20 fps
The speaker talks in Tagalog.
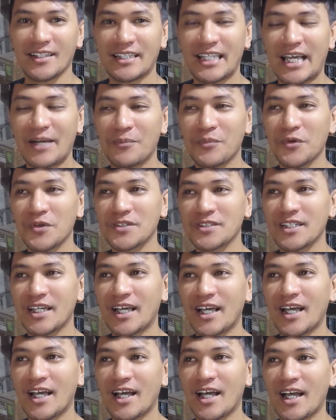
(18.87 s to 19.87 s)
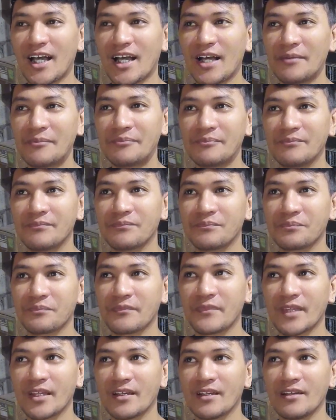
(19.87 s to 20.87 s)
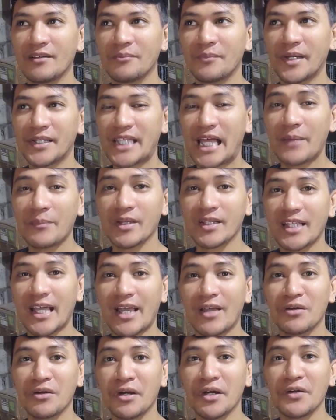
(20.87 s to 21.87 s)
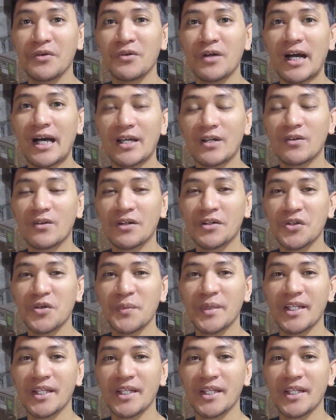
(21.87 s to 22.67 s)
Tapos, um, may topic tayo ngayong araw na to.